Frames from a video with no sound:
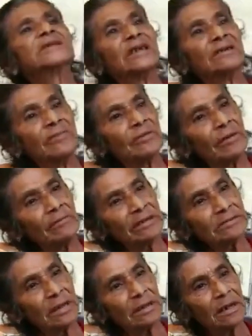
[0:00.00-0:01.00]
¿Quién me va a
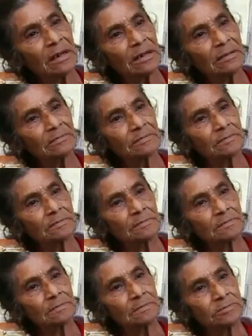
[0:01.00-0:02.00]
mantener?
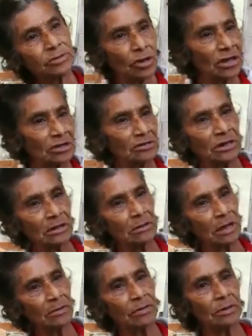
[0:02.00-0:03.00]
Yo que no
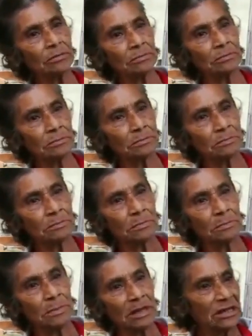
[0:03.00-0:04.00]
tengo cabrón
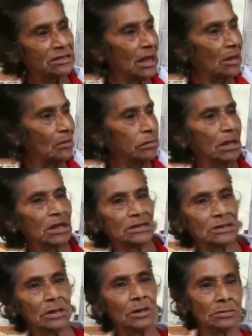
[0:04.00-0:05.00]
y tengo
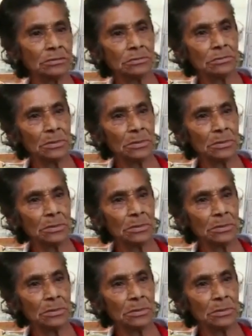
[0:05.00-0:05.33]
obligación